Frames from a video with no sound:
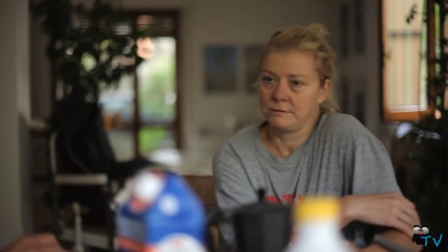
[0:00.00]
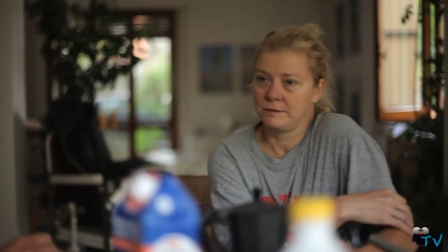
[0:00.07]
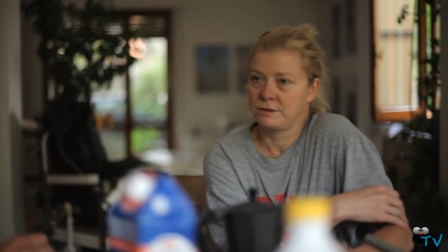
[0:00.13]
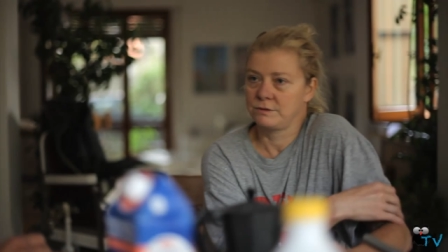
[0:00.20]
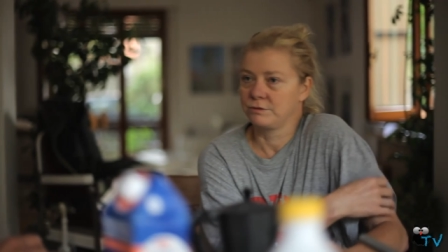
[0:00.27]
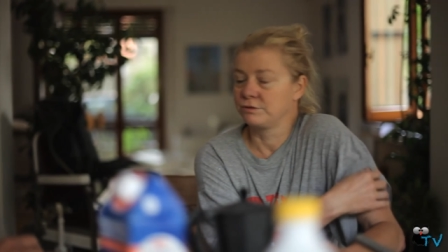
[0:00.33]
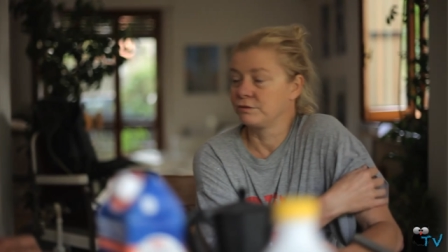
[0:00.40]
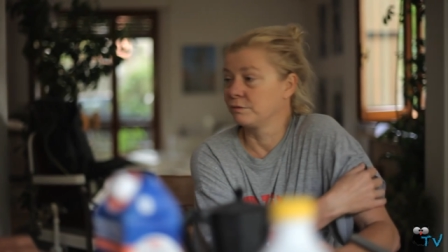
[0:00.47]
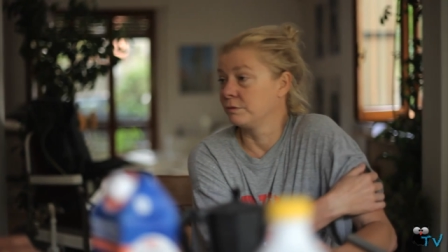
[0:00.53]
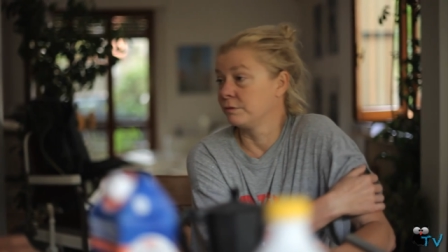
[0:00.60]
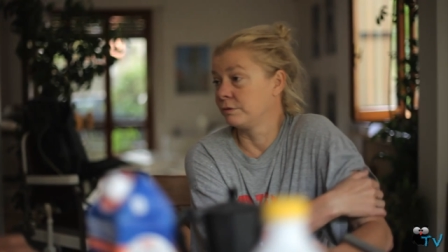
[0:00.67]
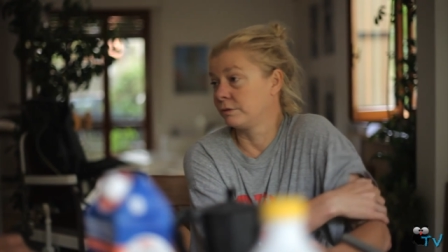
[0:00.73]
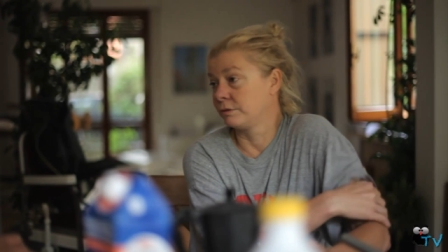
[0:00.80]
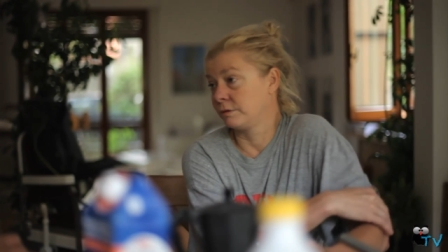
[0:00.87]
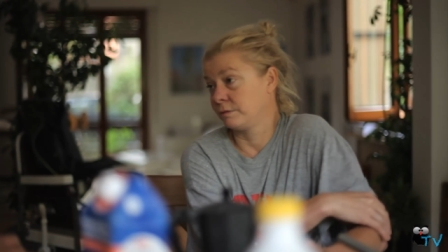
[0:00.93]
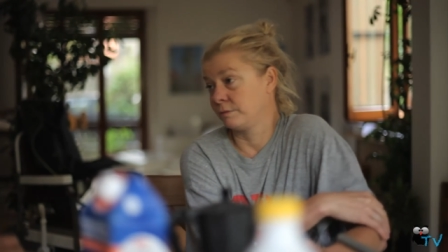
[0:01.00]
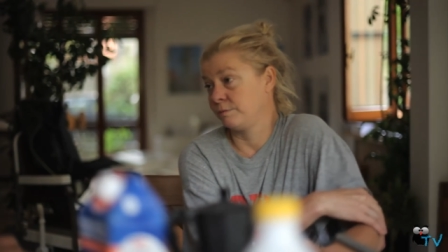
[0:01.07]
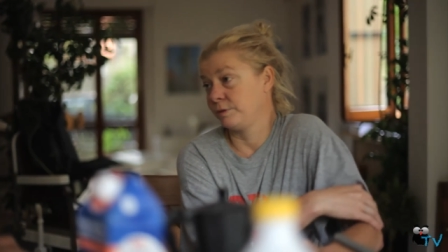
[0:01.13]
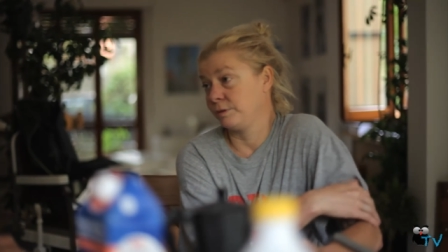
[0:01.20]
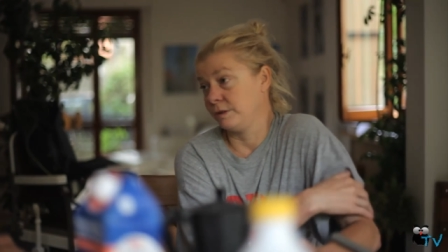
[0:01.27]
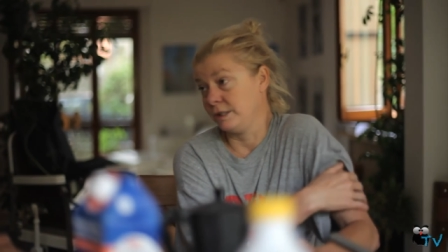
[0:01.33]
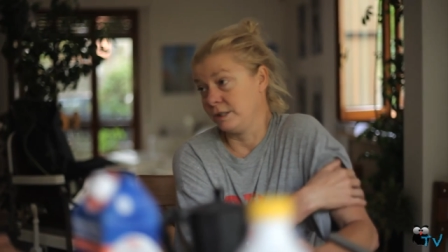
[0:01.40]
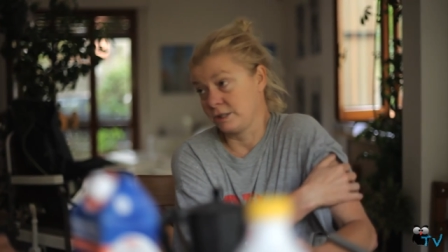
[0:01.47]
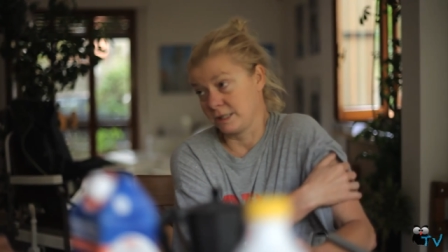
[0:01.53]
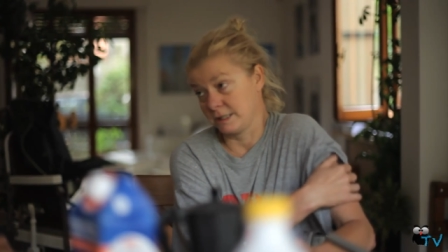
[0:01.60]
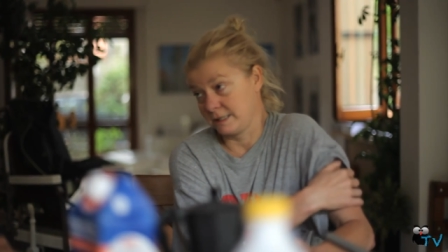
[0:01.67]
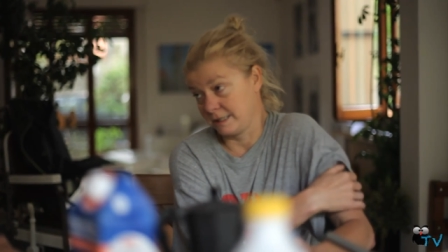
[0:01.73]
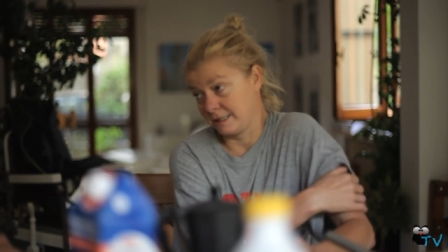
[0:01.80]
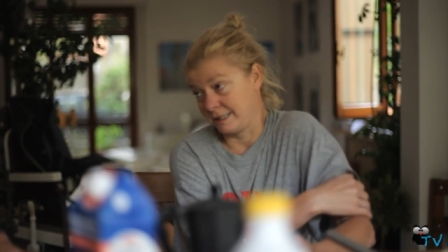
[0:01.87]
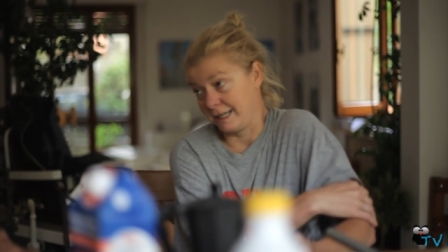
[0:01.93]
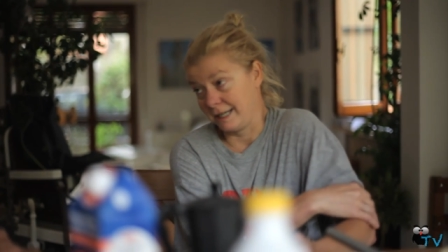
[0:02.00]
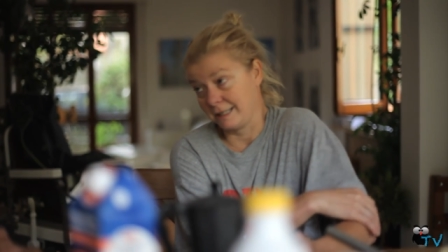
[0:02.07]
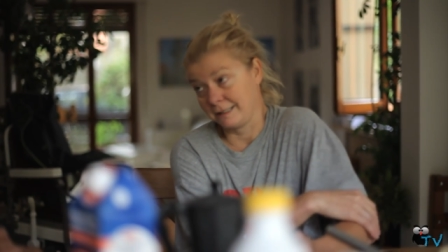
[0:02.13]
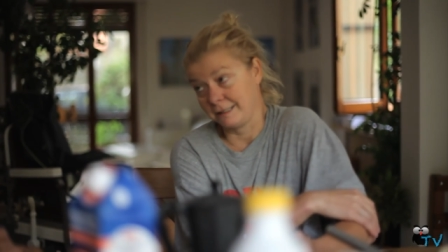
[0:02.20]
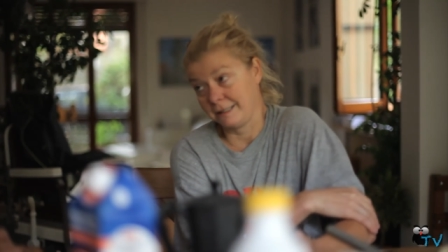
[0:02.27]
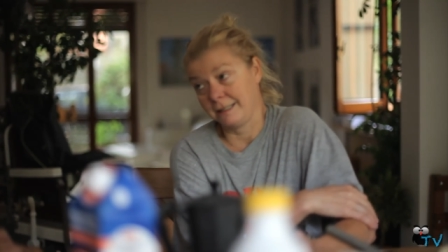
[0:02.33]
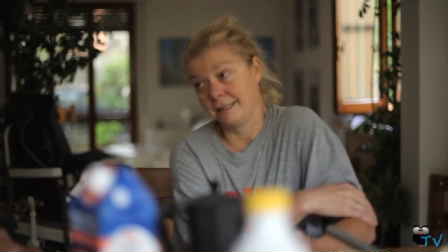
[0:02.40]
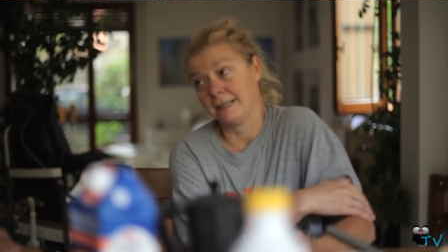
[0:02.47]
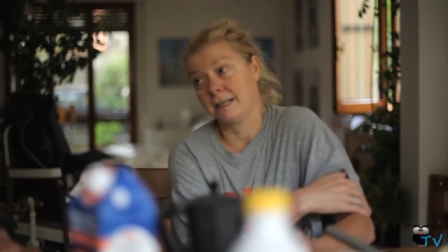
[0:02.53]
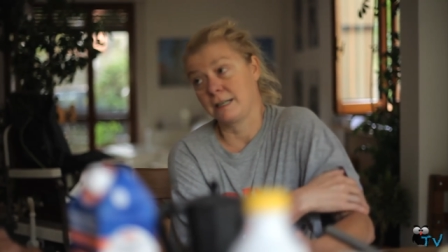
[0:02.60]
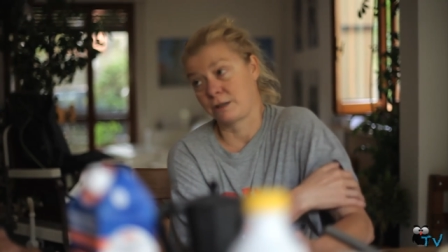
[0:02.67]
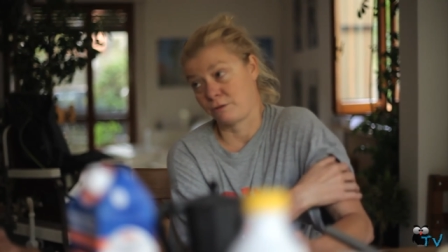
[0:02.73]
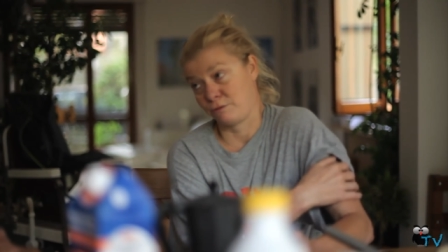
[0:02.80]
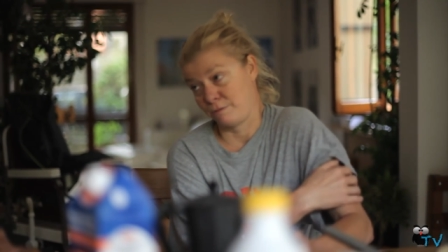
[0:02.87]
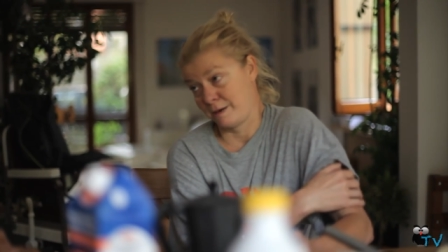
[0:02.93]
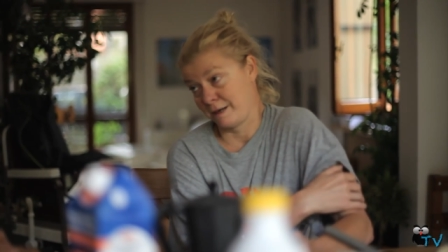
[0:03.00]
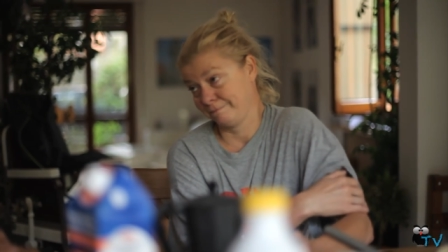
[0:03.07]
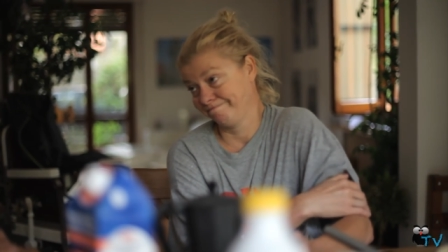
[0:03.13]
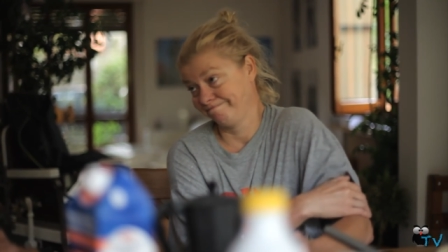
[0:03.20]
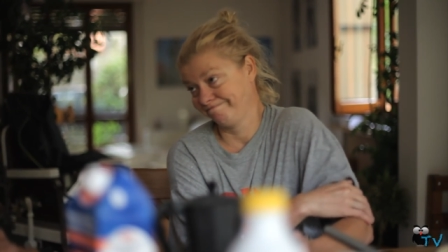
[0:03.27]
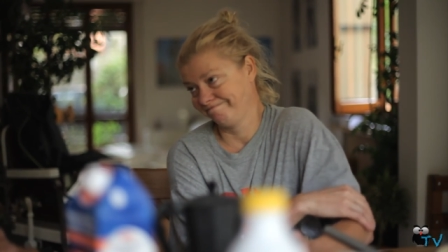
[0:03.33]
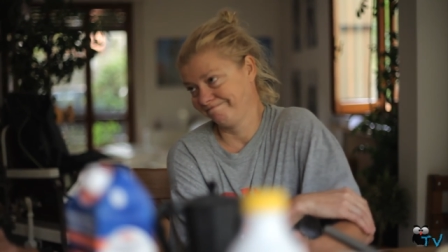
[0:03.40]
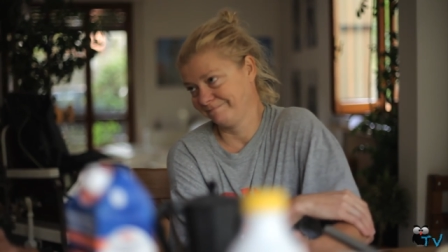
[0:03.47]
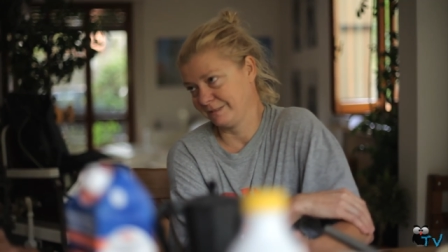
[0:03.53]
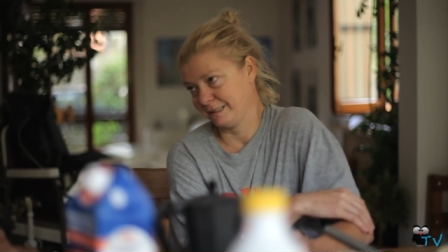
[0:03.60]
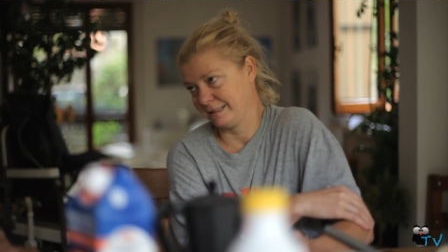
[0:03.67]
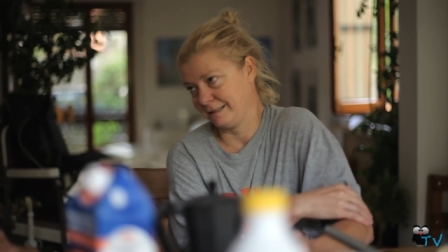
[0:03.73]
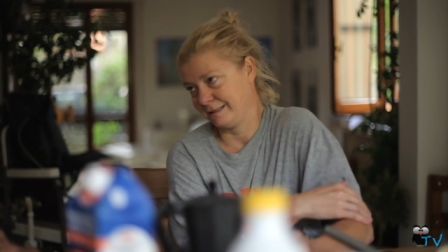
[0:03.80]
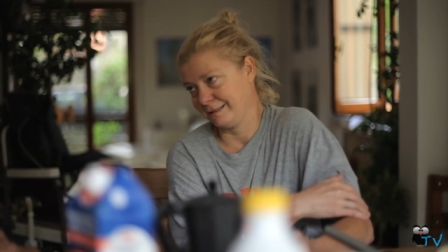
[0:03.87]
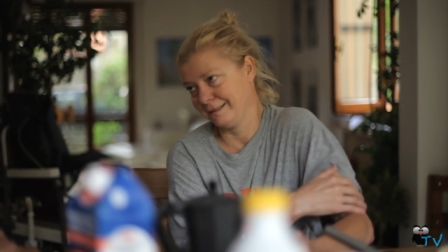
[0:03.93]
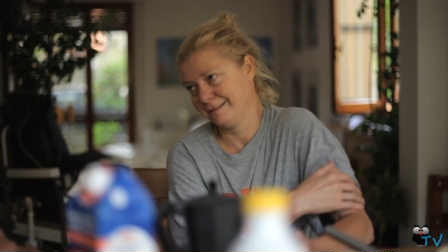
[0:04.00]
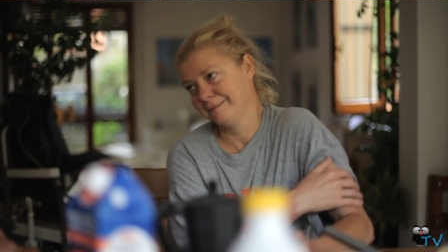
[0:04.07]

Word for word: vissuto più di 17 anni a Roma. Mm.